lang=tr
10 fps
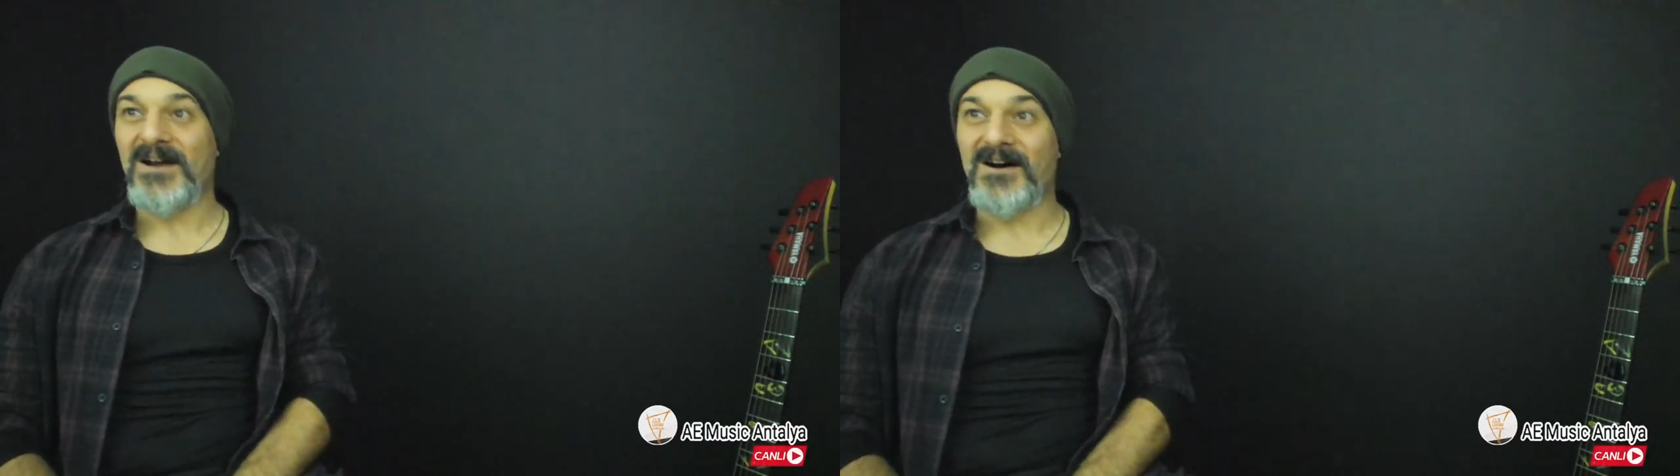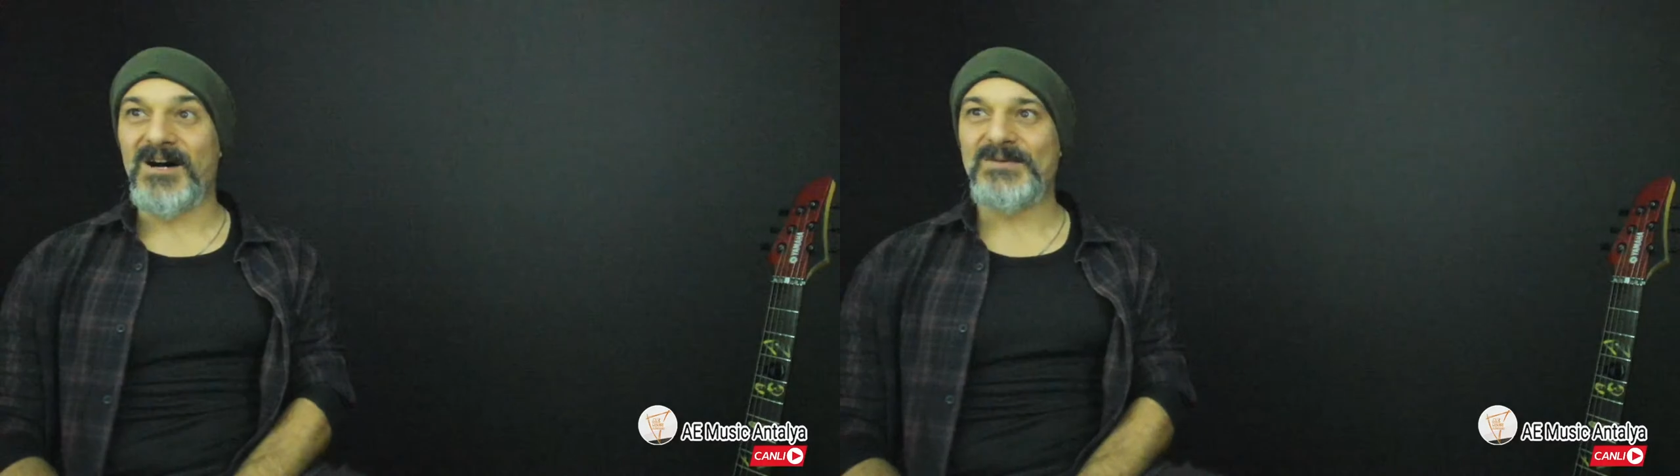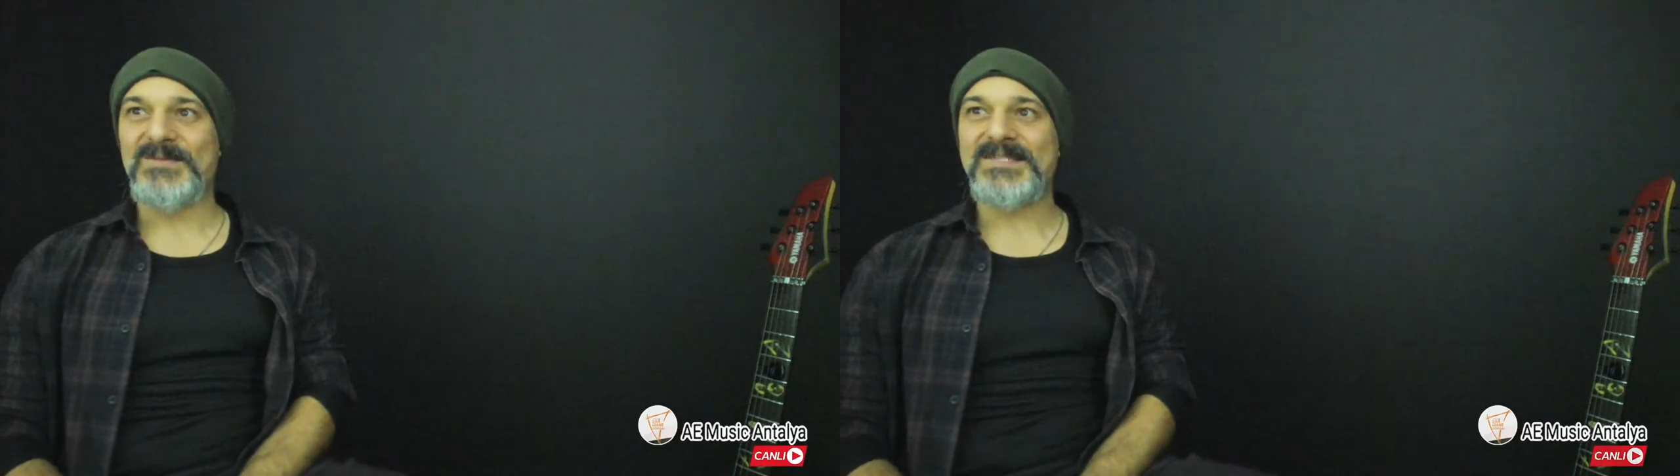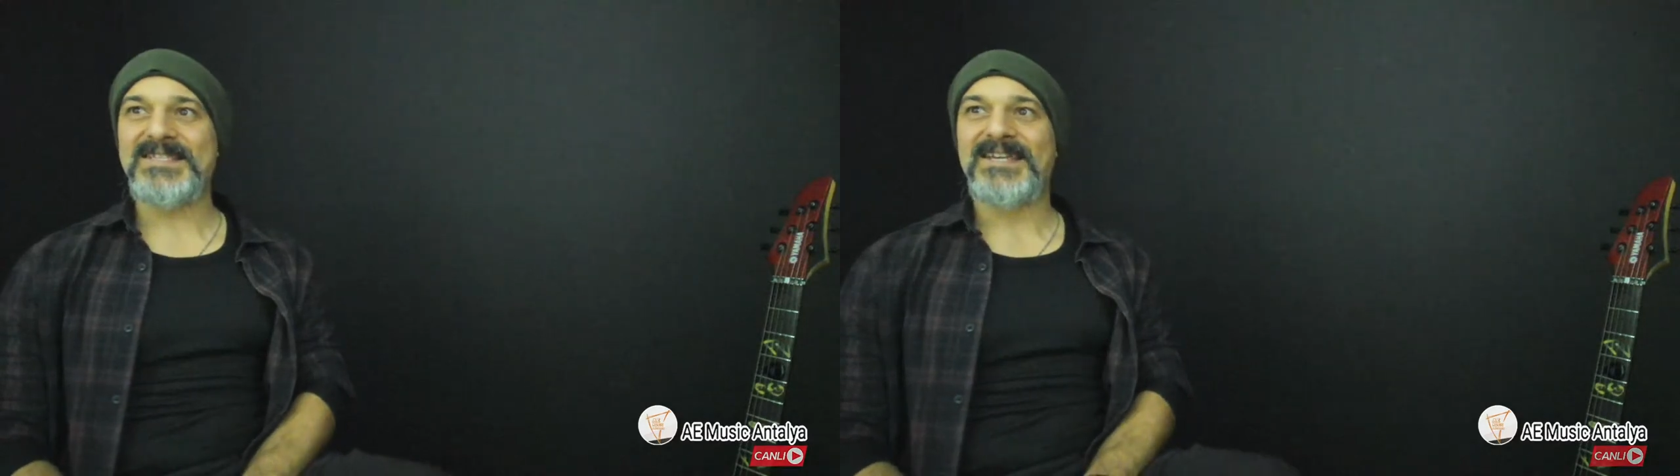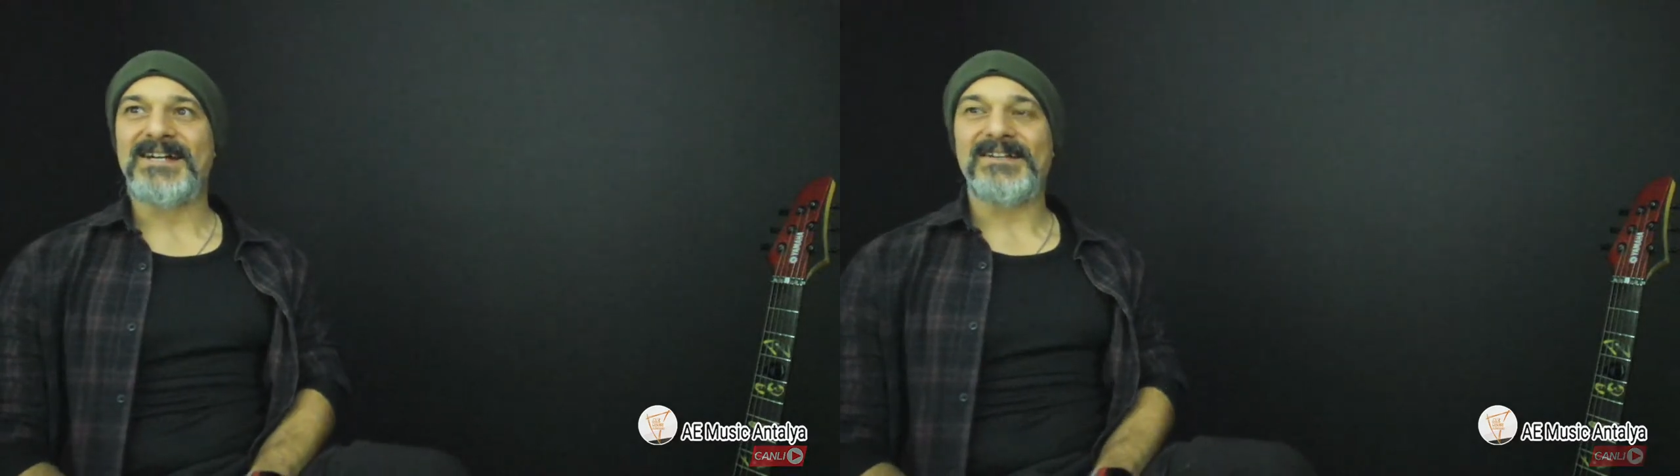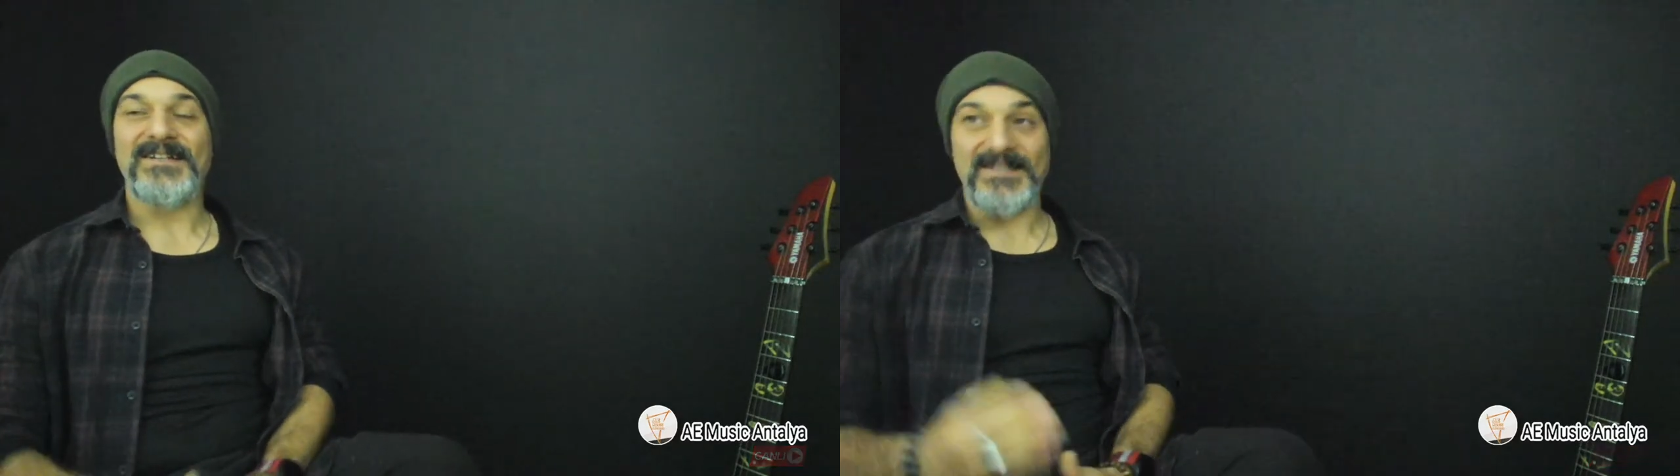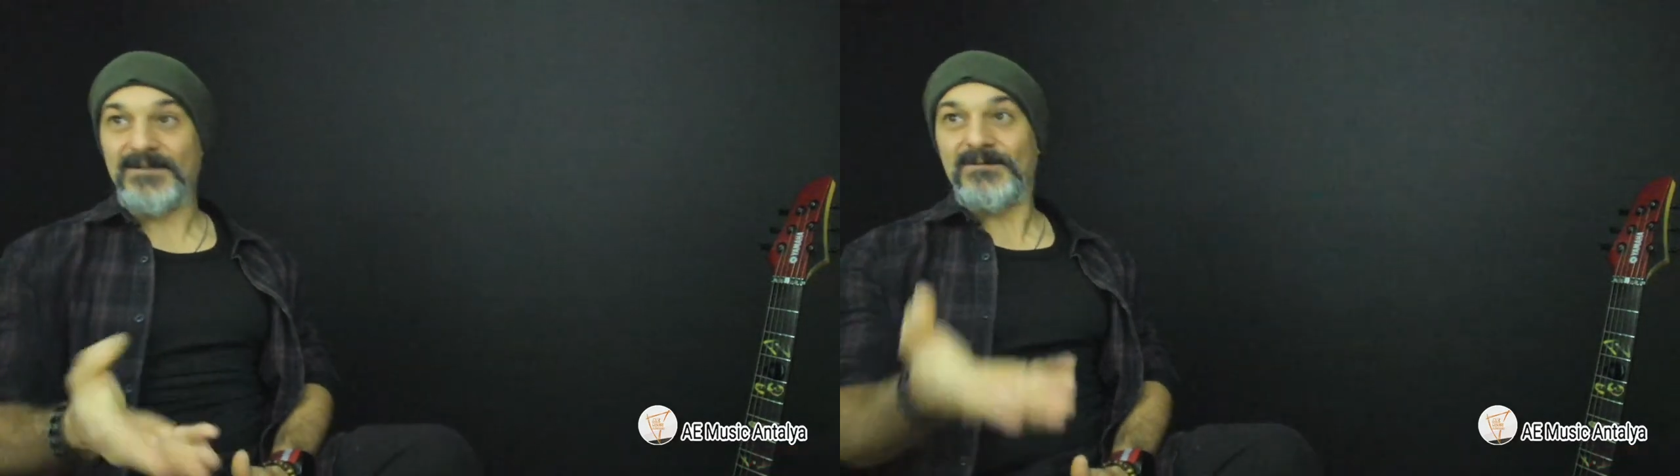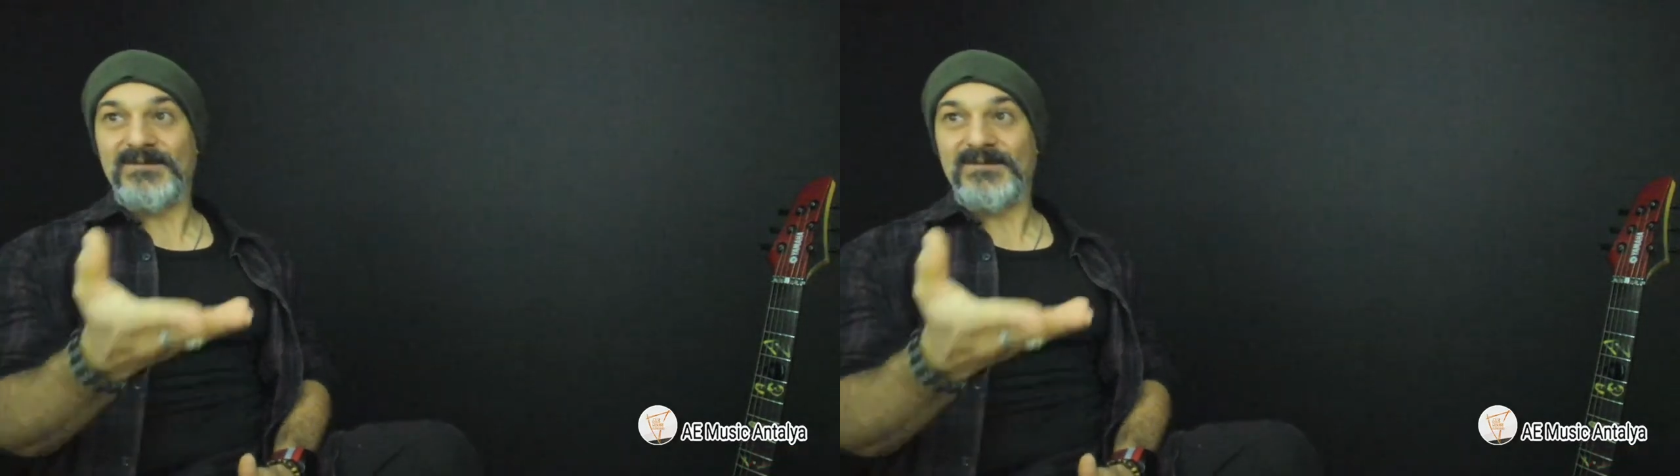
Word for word: abimiz e,